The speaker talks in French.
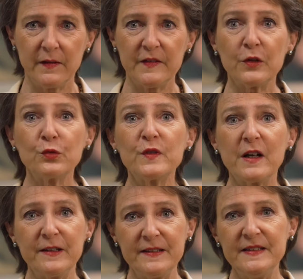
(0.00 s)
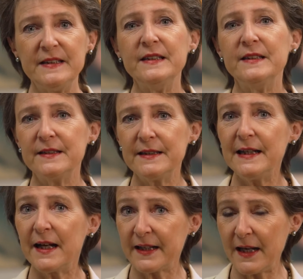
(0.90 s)
Si on nous avait dit,
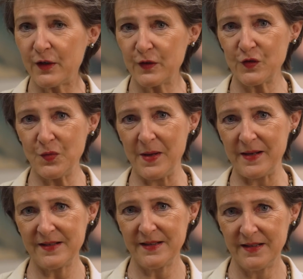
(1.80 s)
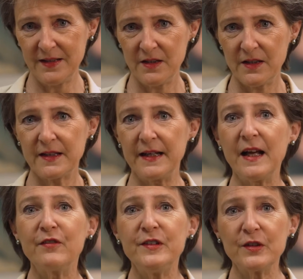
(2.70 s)
il y a quelques semaines,
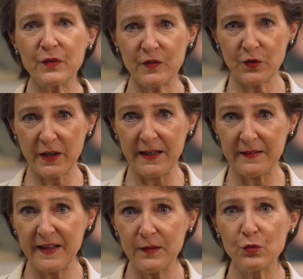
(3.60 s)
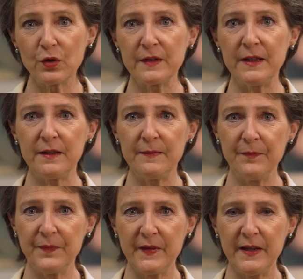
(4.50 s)
qu'un avion serait détourné
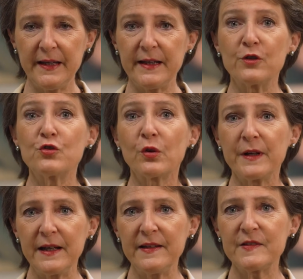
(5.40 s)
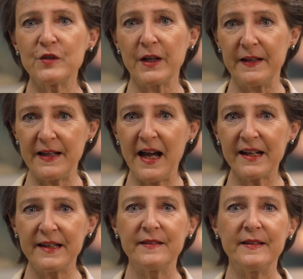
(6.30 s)
et qu'un journaliste serait
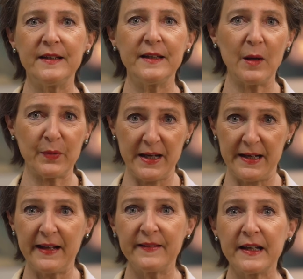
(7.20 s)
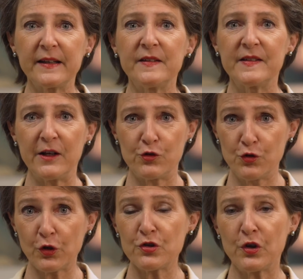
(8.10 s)
arrêté après un atterrissage
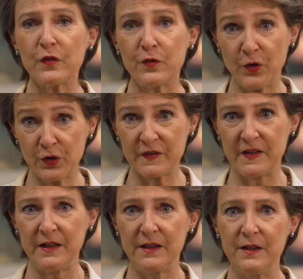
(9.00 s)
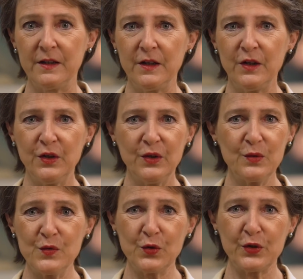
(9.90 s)
d'urgence forcé,
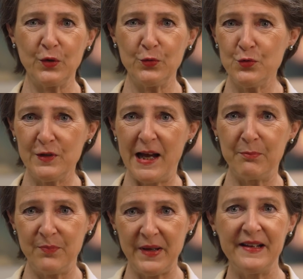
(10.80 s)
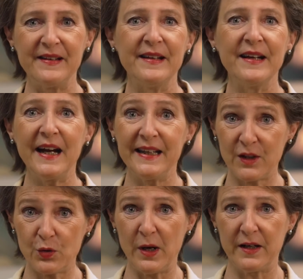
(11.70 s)
nous aurions eu de la peine à
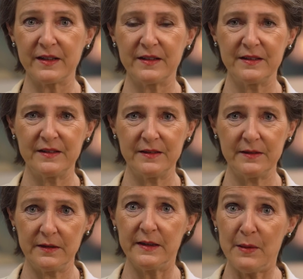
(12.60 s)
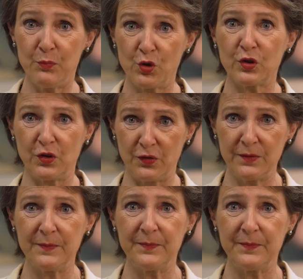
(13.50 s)
y croire. Et pourtant,